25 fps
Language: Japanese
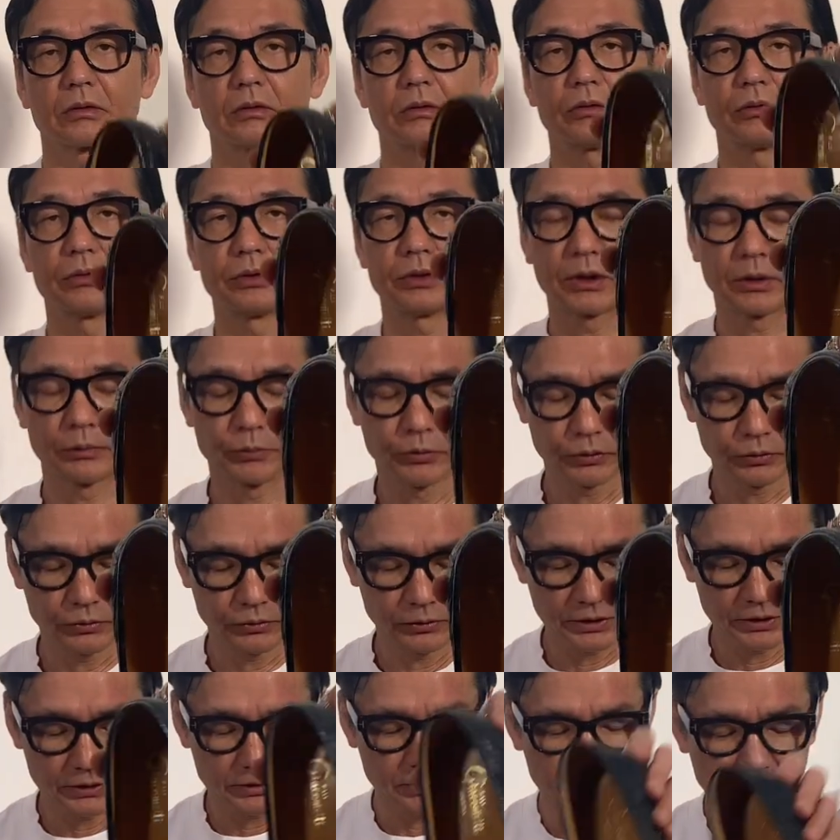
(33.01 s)
こういったもの
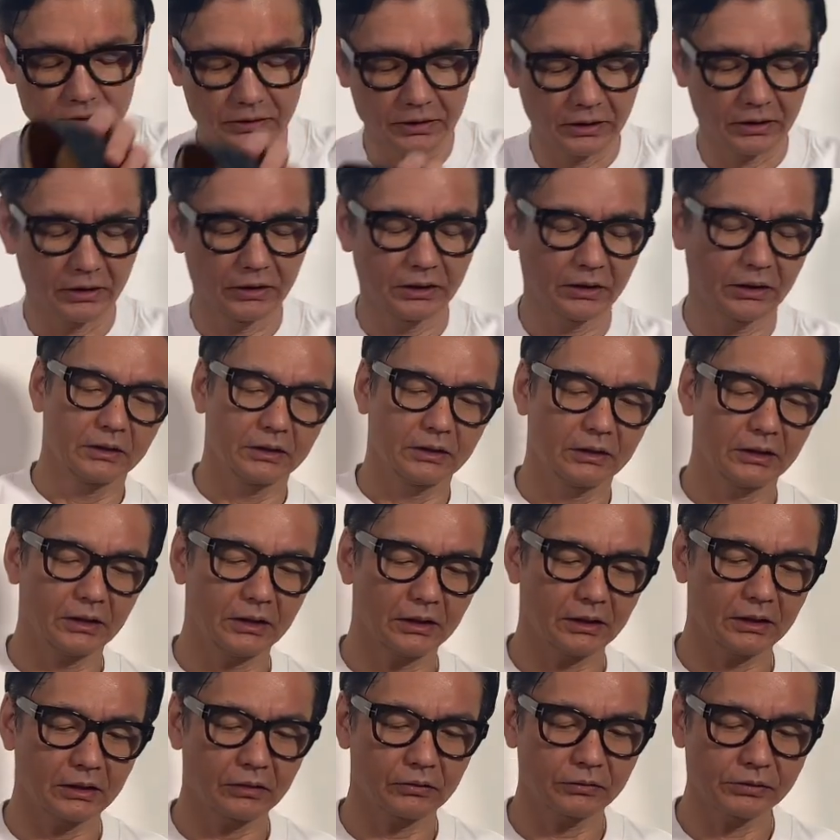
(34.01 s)
ですね
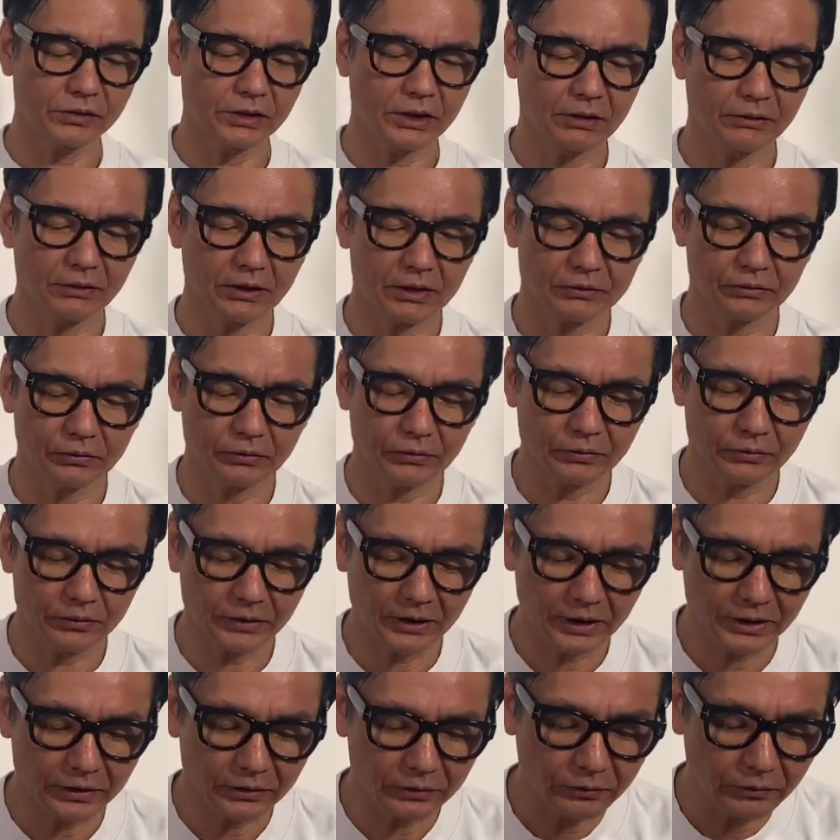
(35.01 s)
でこちらは
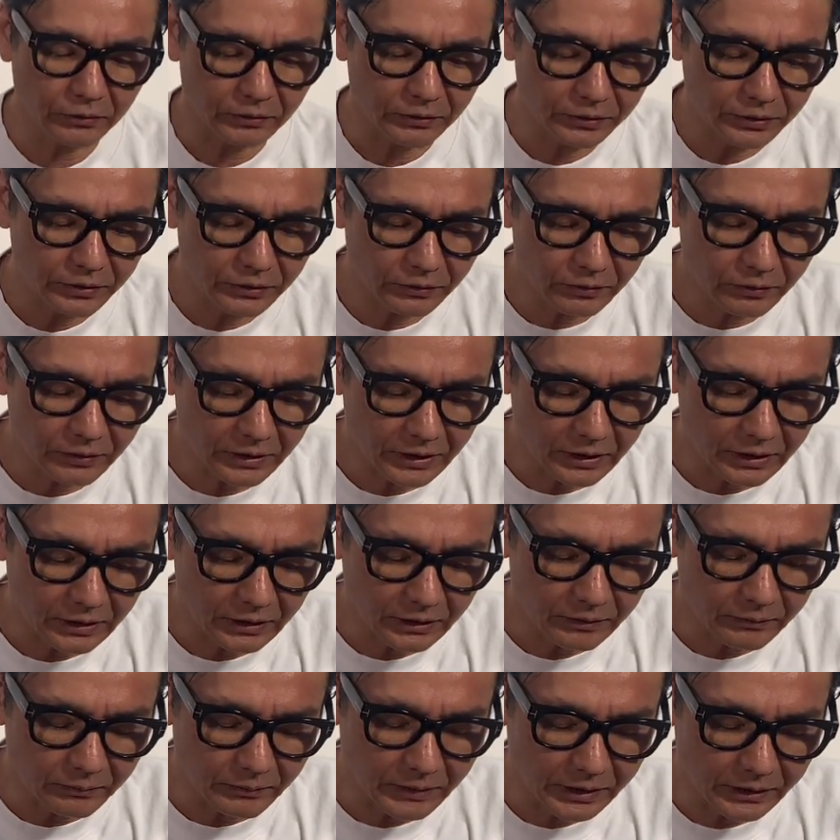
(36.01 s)
クロコダイルの色
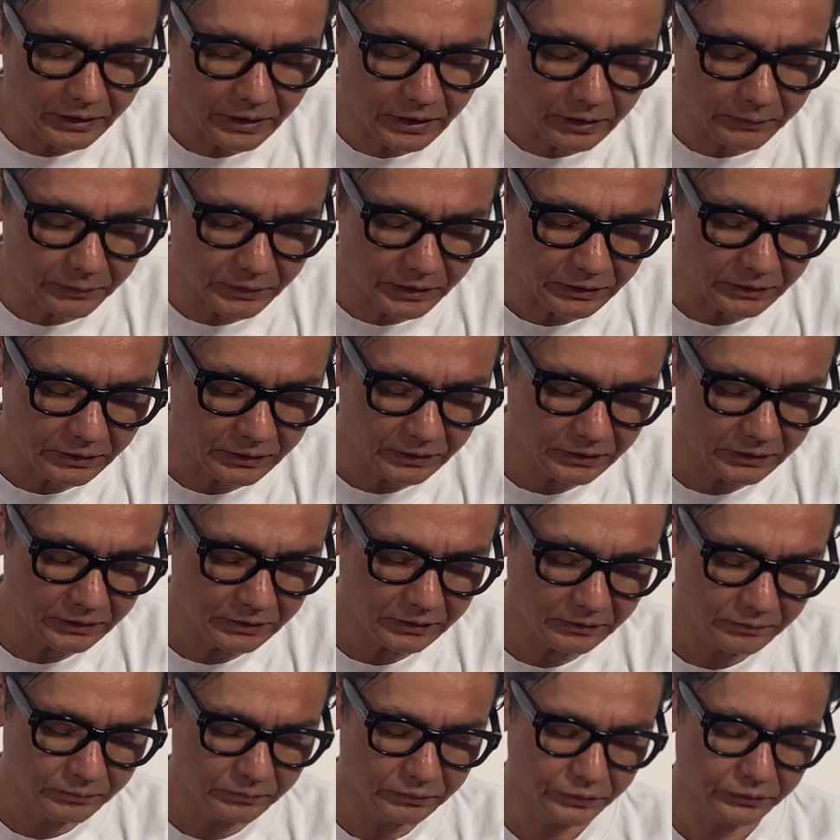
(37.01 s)
が、まあ、ネイビー
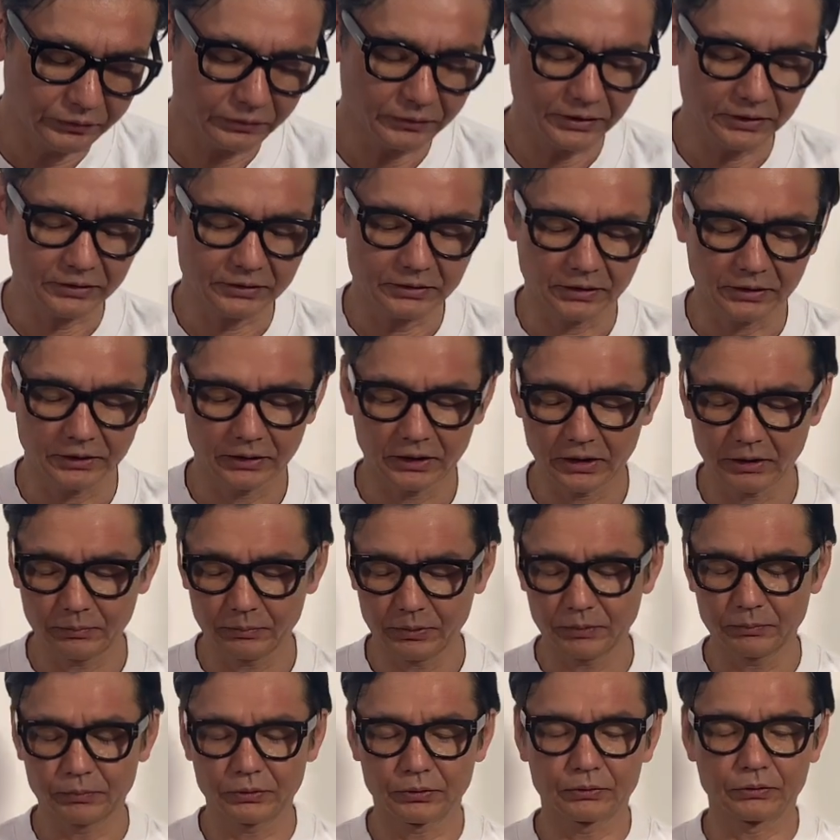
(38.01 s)
ブルーですね
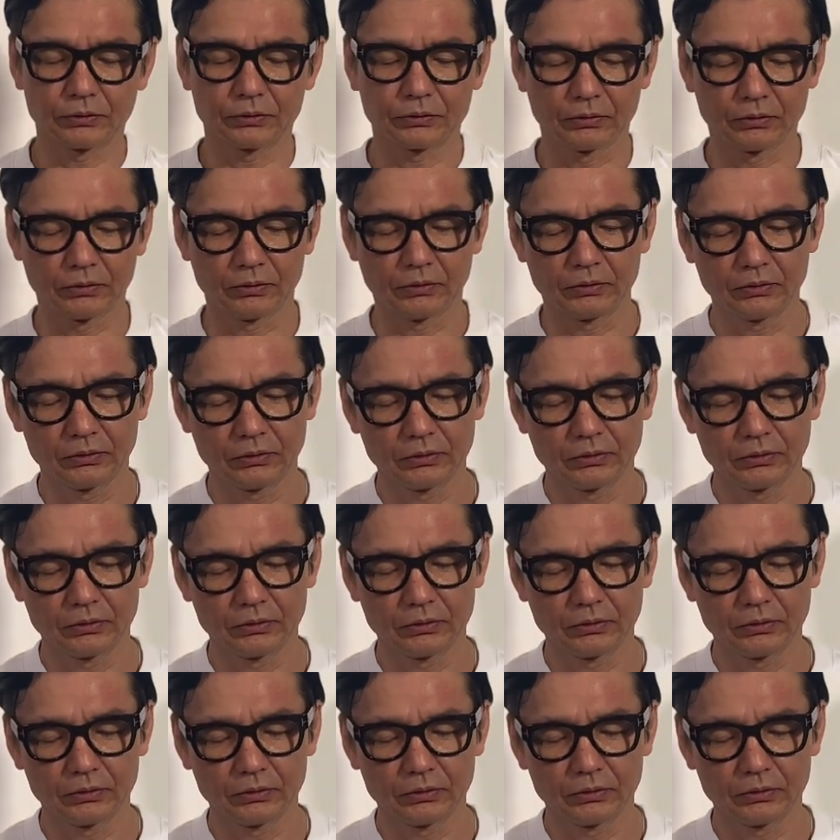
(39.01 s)
ネイビーブルーの